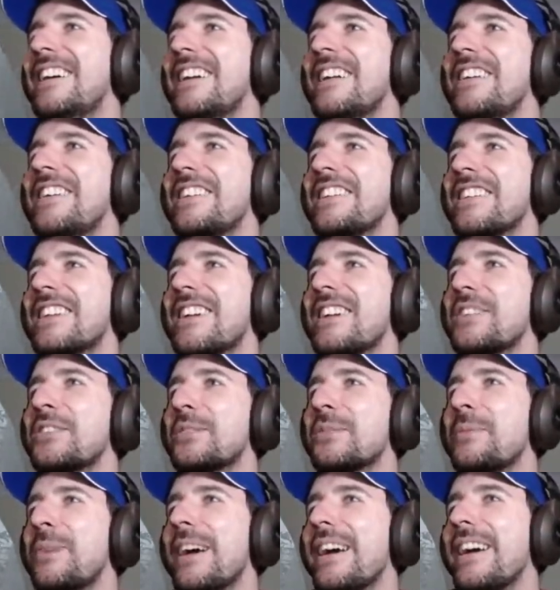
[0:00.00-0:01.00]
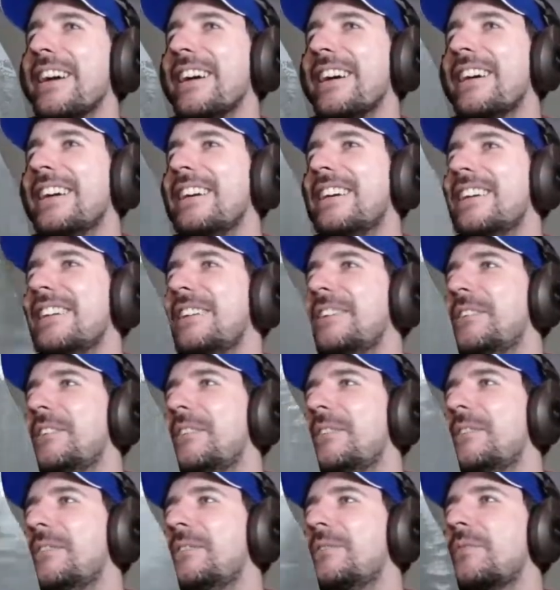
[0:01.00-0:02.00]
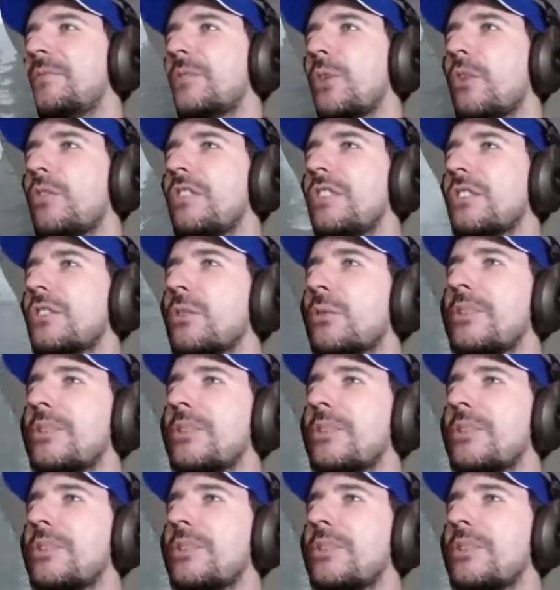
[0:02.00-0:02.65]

devi tirare su me. Ho visto